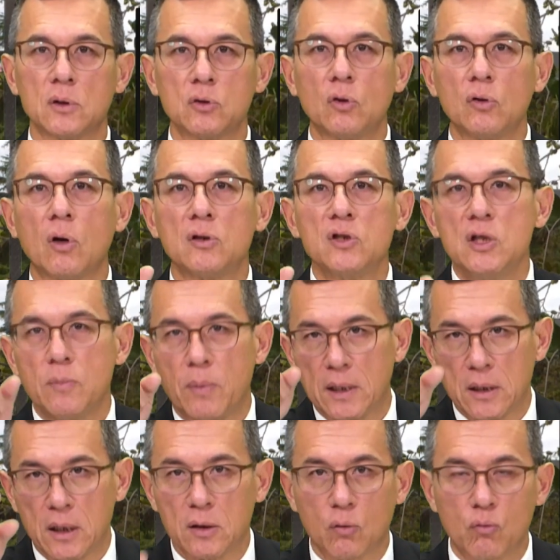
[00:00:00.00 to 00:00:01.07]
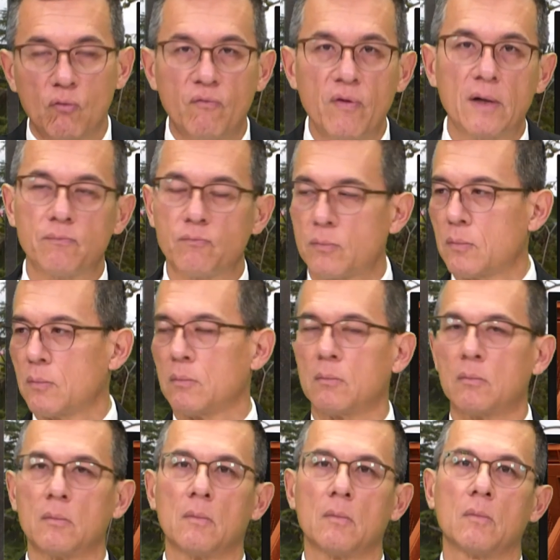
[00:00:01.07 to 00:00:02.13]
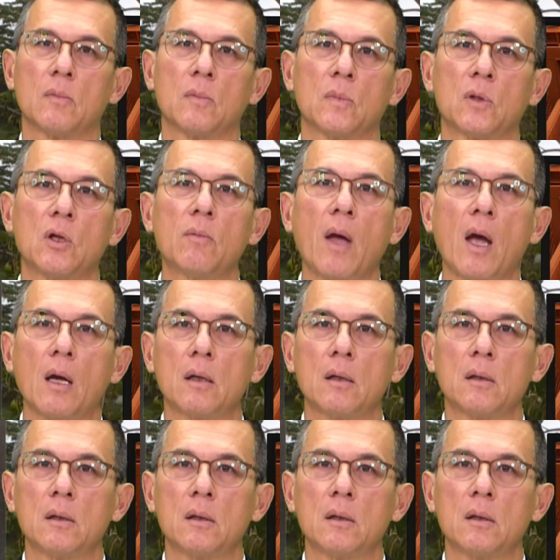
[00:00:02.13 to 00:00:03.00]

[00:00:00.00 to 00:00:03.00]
都有日本人的股份，对不对？